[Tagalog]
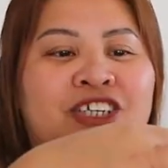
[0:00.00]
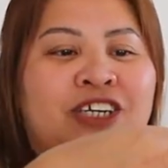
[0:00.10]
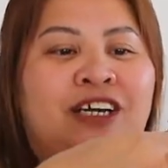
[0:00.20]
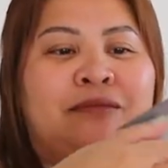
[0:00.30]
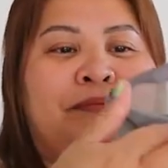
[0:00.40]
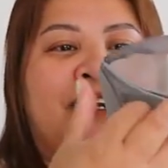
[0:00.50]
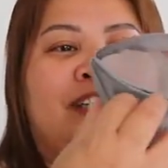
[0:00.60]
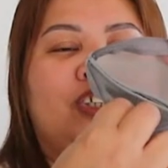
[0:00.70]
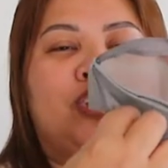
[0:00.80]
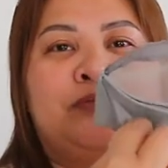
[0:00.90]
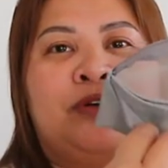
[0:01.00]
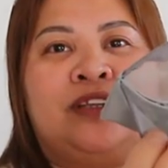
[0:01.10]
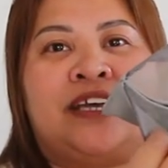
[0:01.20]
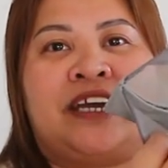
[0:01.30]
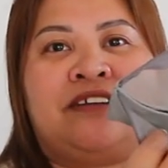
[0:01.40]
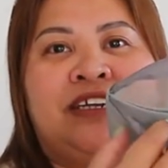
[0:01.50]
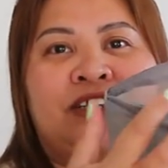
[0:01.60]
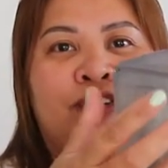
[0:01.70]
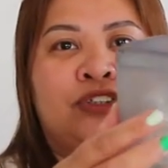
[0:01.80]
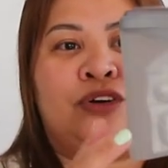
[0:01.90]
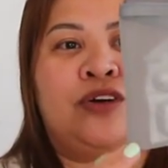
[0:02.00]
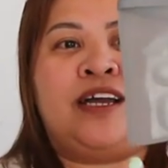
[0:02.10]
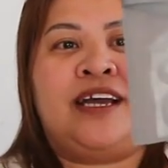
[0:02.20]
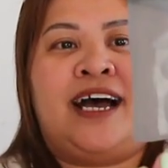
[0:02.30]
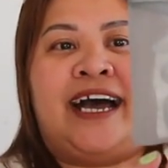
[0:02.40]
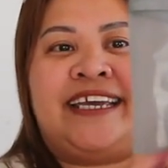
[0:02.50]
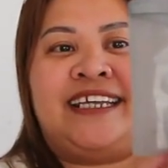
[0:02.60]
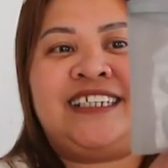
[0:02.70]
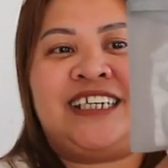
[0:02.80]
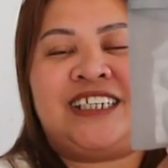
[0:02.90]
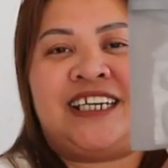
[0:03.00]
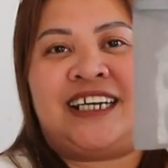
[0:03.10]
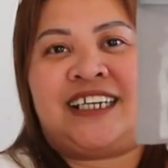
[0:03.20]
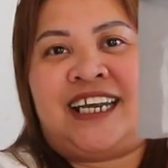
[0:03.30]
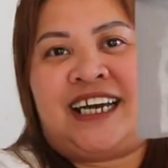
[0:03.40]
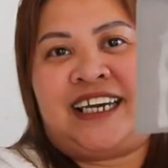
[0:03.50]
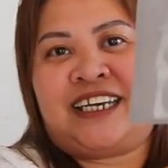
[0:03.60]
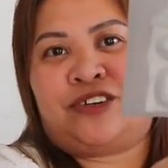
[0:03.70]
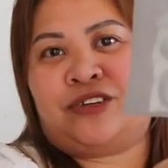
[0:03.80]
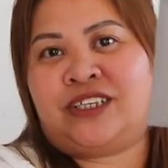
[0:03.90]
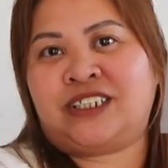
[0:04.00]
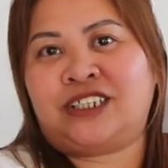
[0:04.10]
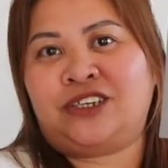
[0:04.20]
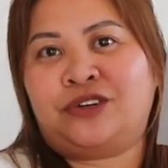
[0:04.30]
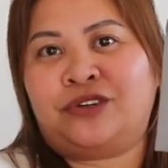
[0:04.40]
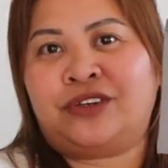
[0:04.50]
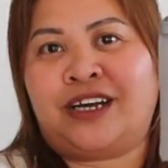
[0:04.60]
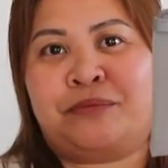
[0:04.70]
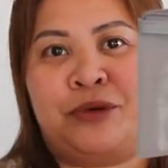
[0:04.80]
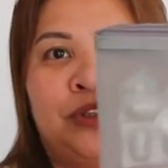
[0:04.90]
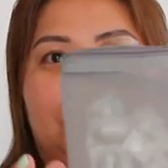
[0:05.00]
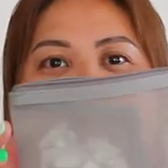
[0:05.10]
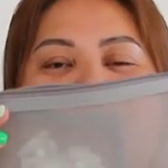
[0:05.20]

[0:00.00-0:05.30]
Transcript: nga siyang parang small area dito. So, ayan siya dyan, ang nilagay ko is yung gamot.